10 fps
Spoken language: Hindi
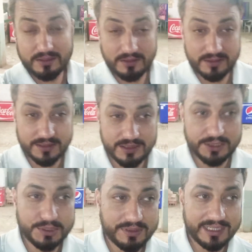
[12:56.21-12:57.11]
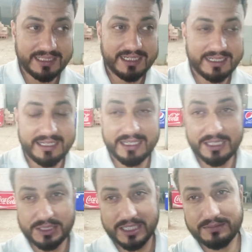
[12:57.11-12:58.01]
और शुक्रिया अदा करेंगे
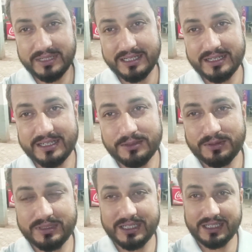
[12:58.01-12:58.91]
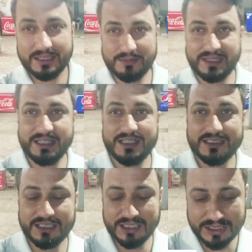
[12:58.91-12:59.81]
अरशाद भाई का कि उन्होंने हमारी
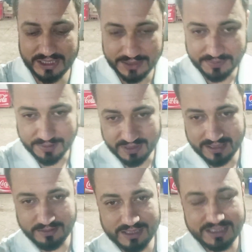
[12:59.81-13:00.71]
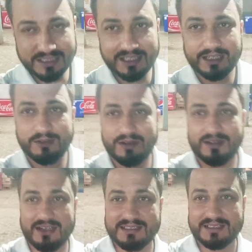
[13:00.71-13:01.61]
इतनी अच्छी मेहमान नवाजी की और
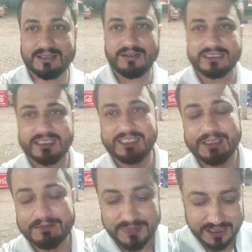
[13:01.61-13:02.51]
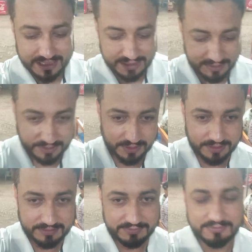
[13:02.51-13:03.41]
खातर तोज़ा की तो
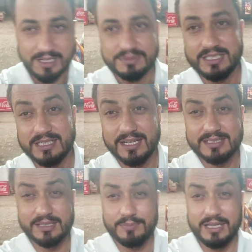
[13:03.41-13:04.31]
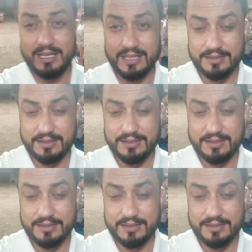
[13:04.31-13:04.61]
वापसी जाने से पहले